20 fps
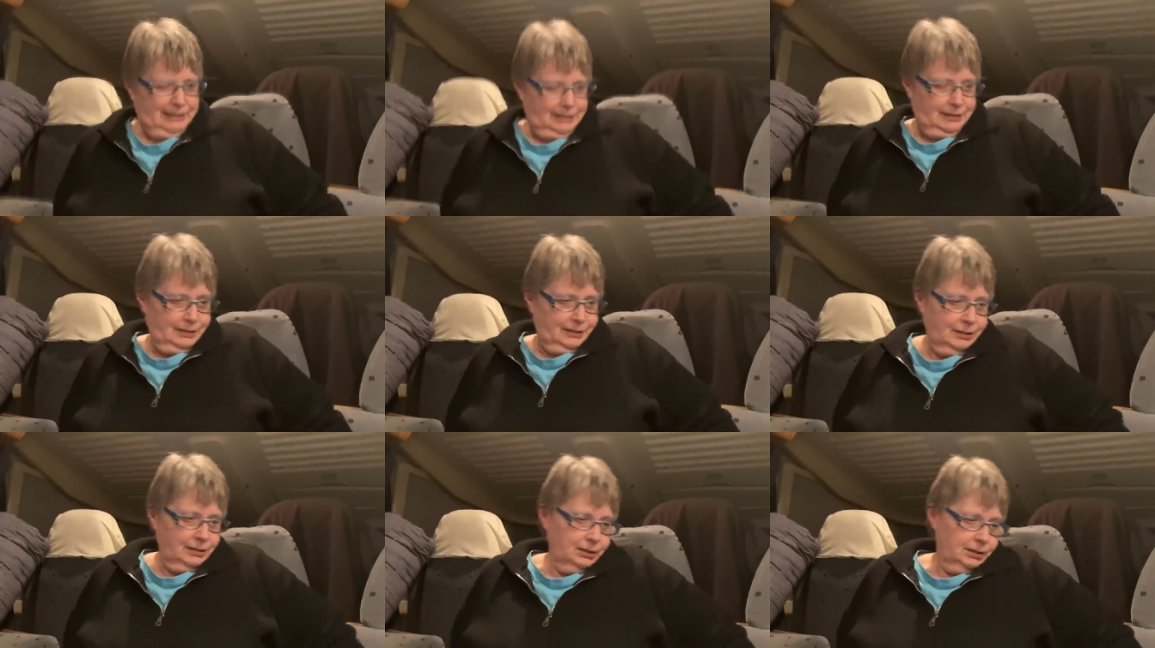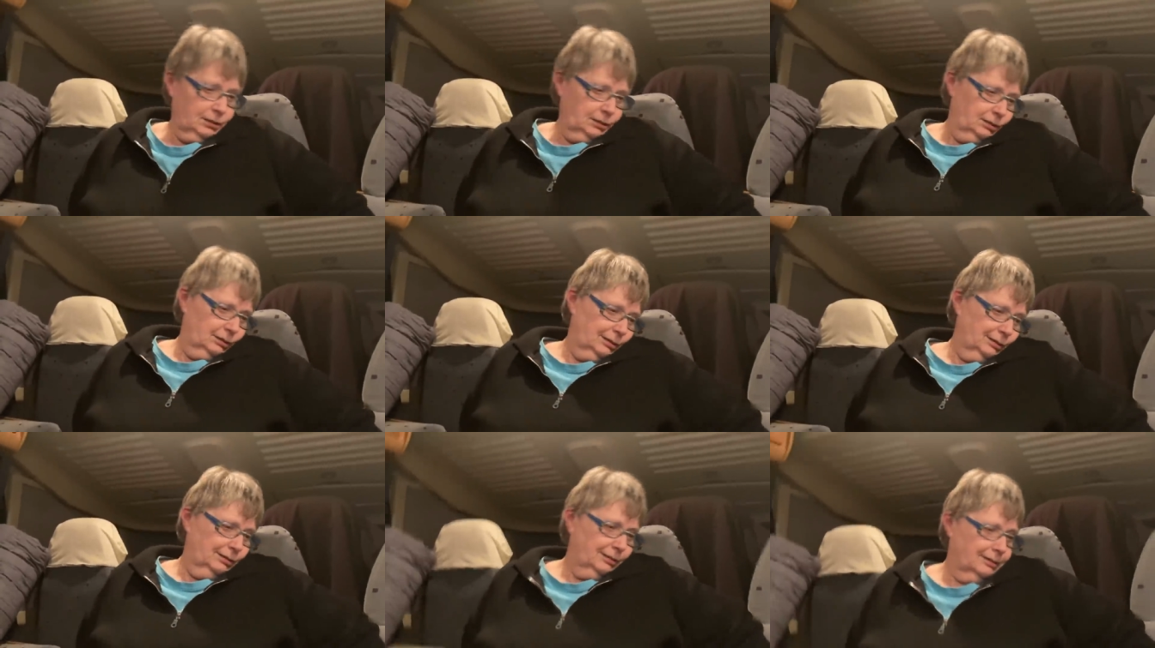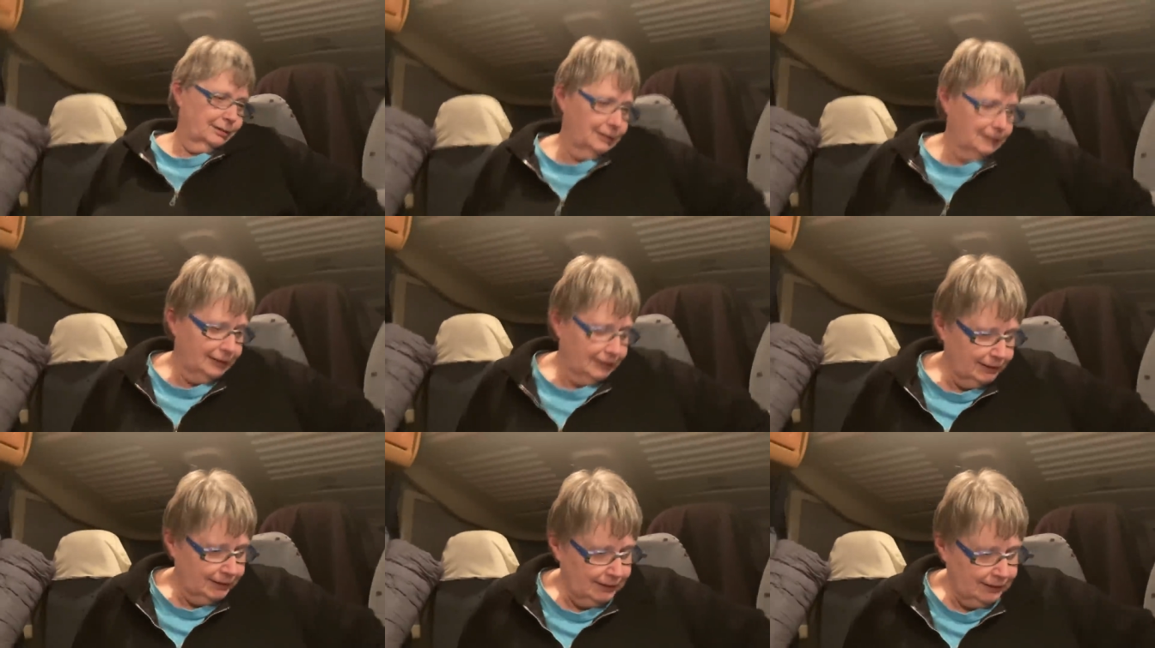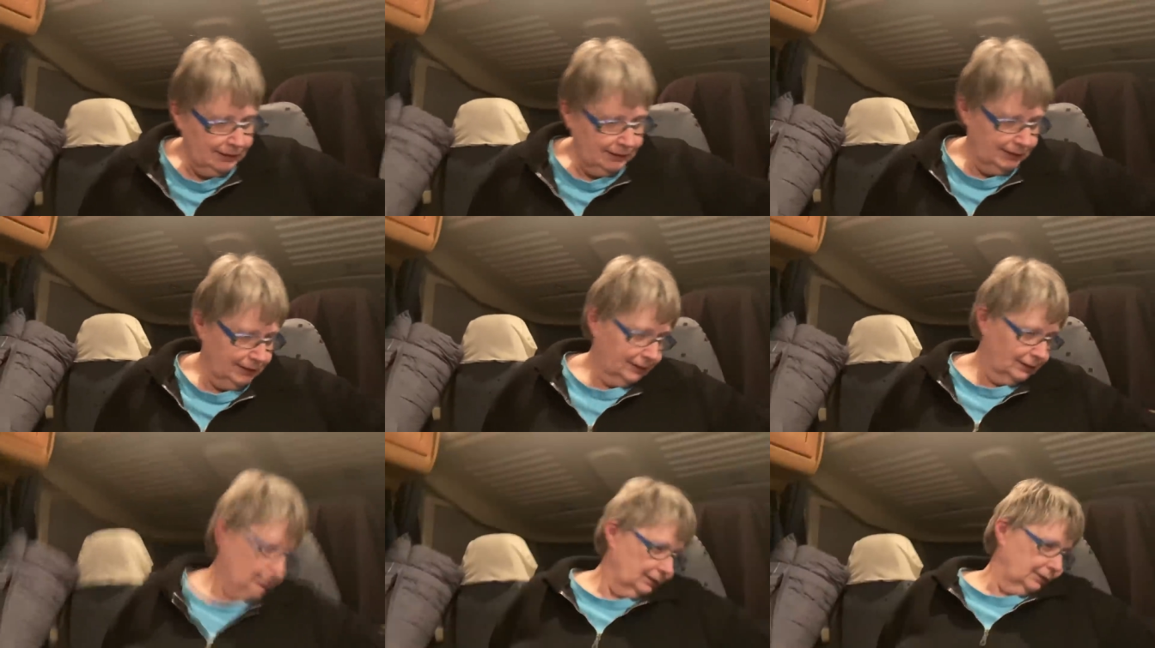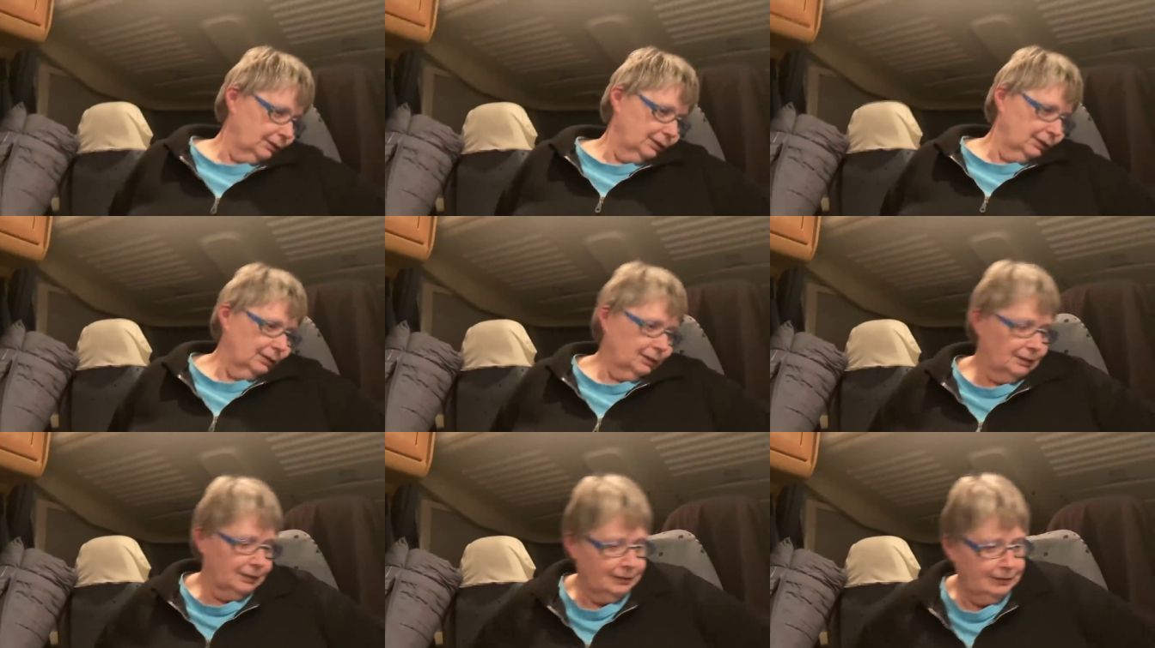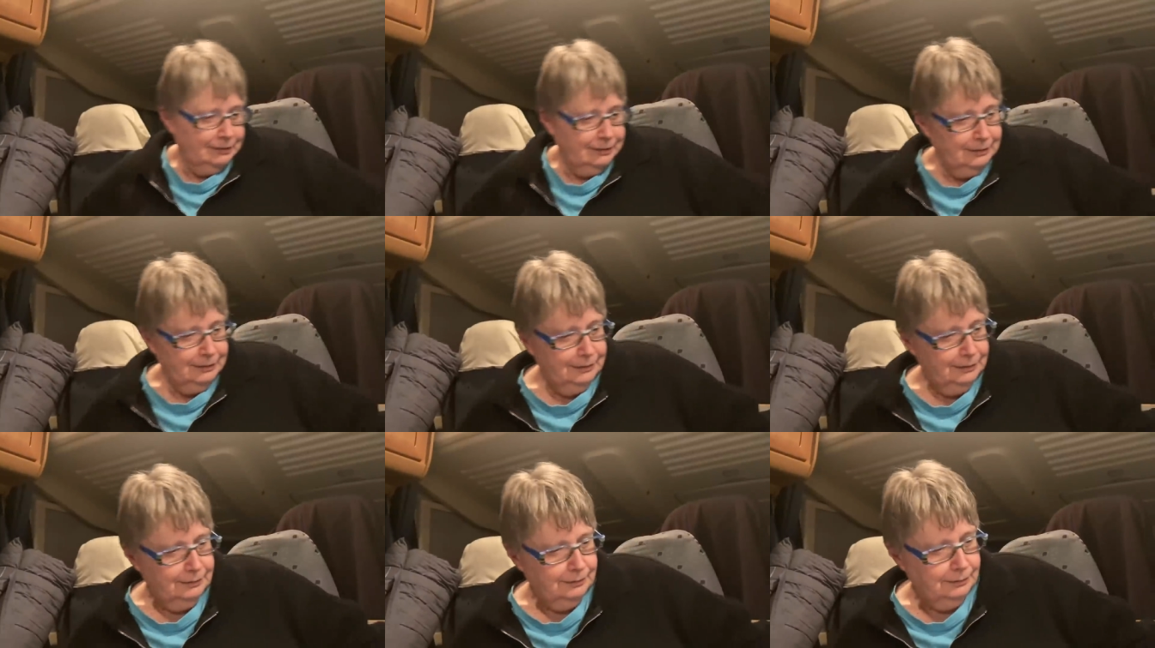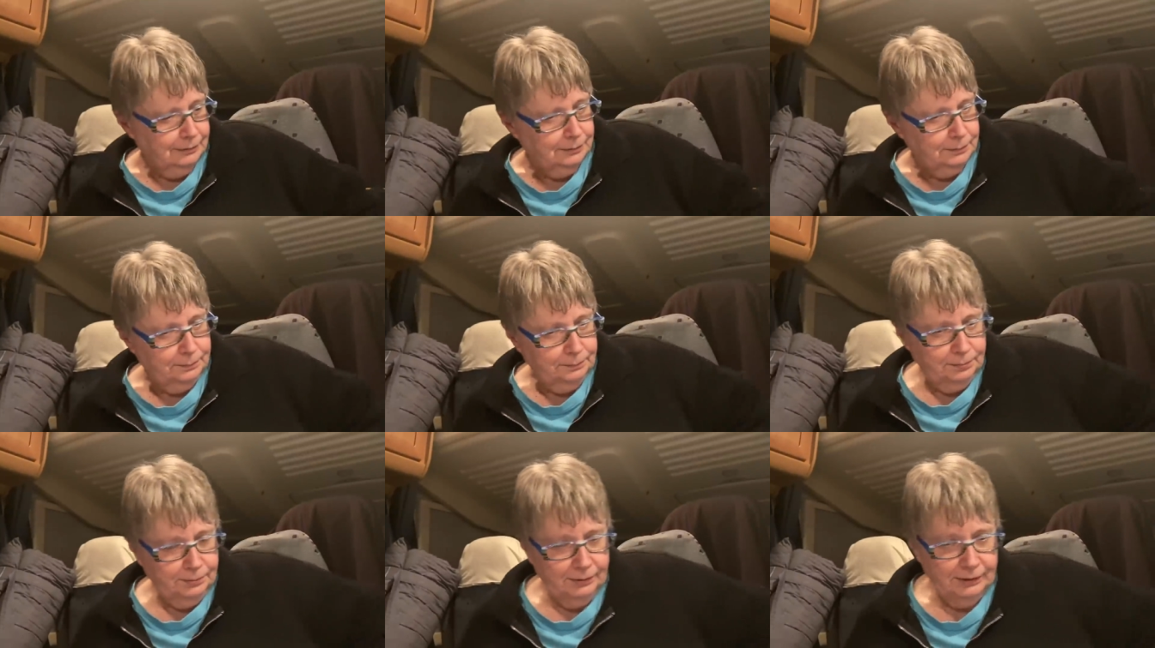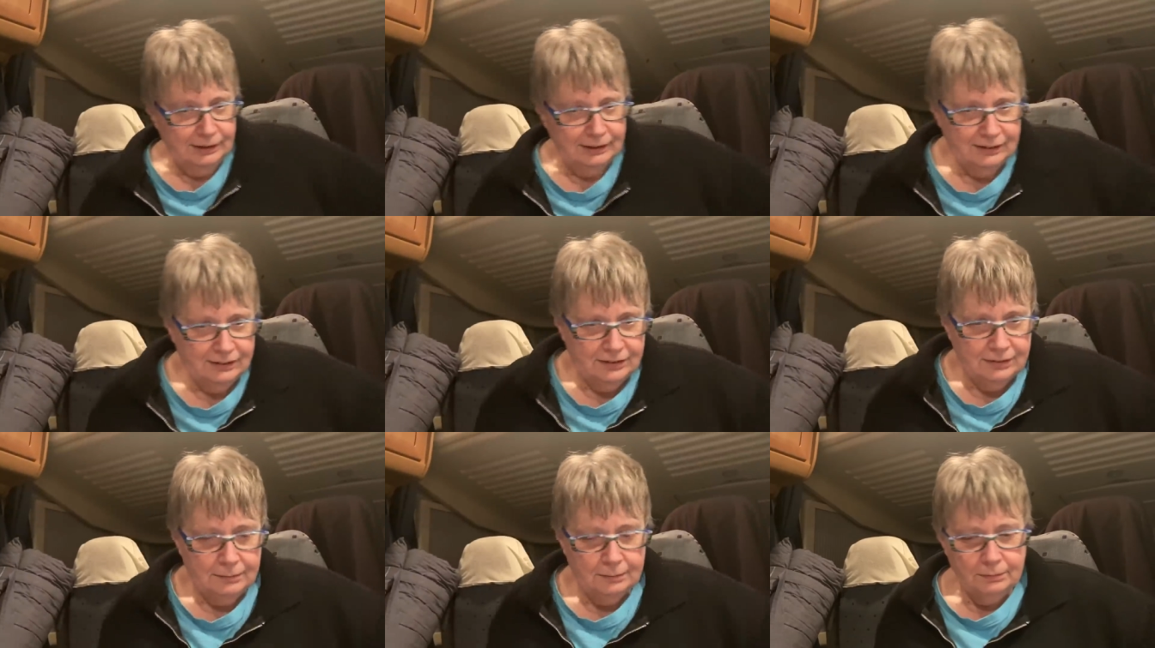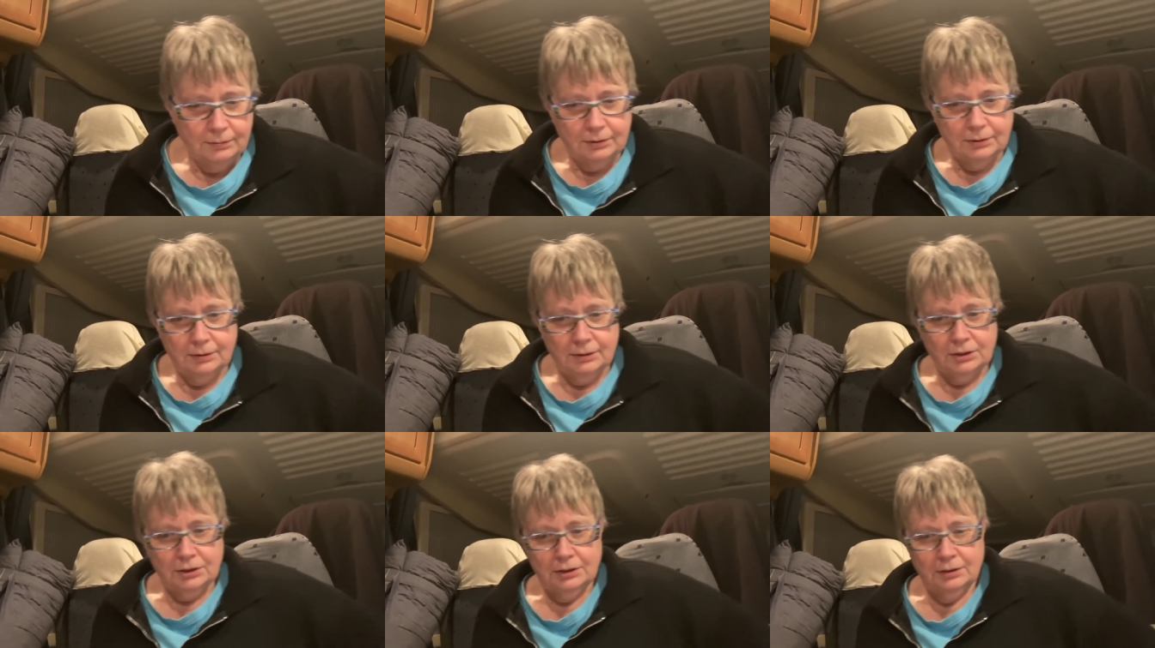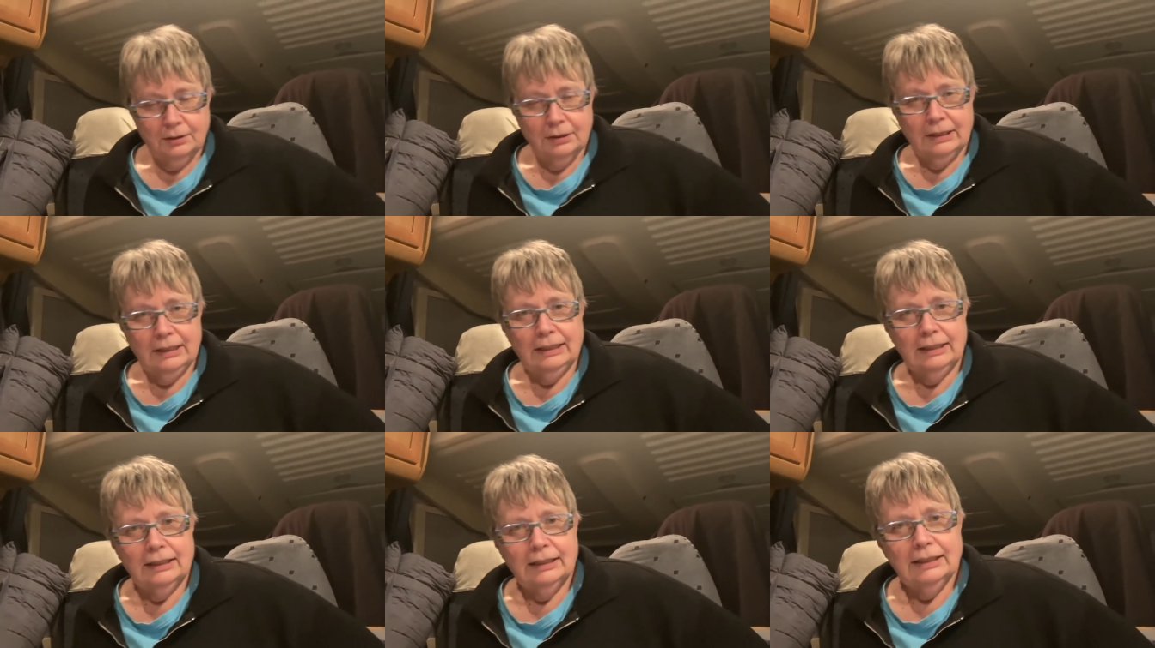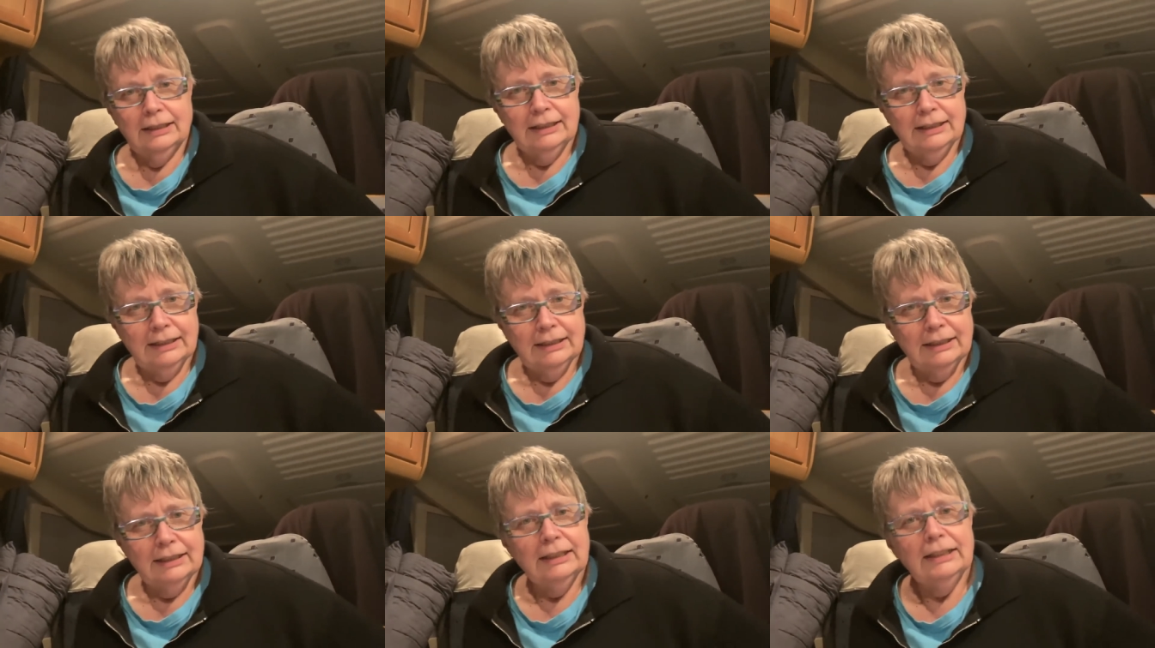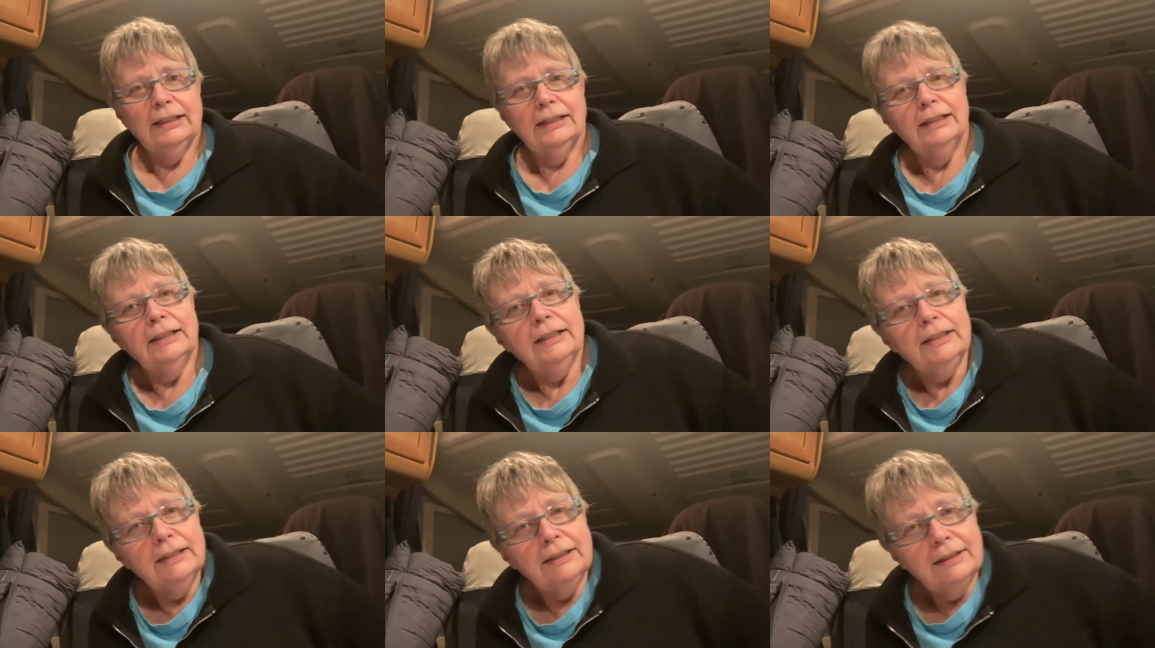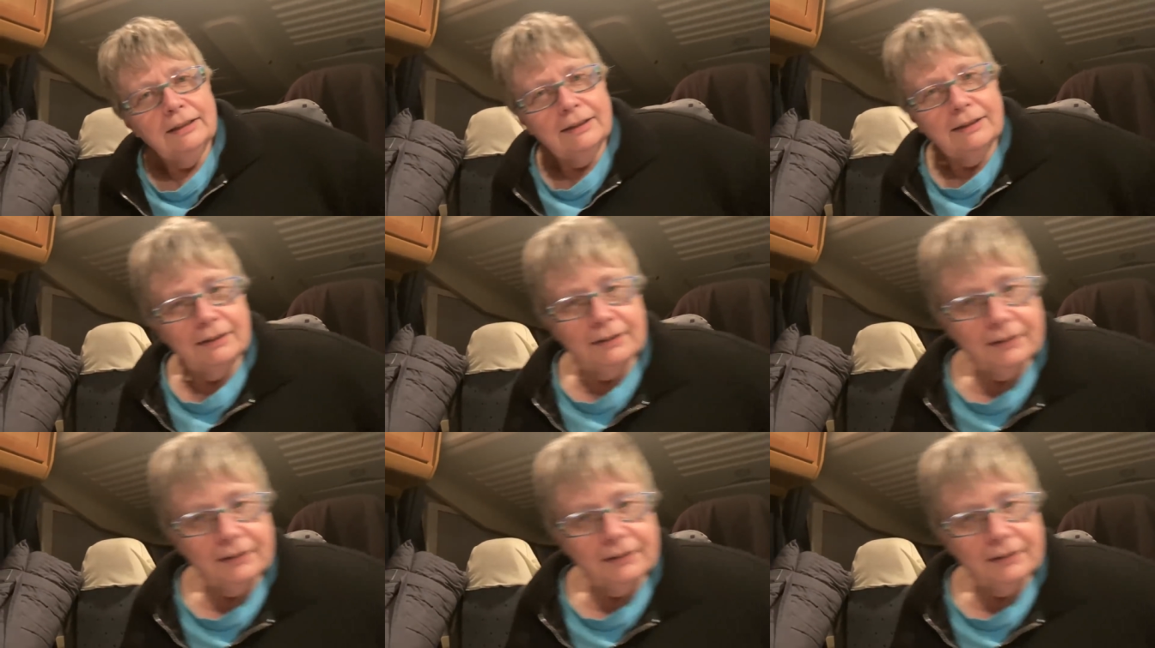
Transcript: Alors, un poids. Oh punaise. T'imagines même pas comment on s'en fout.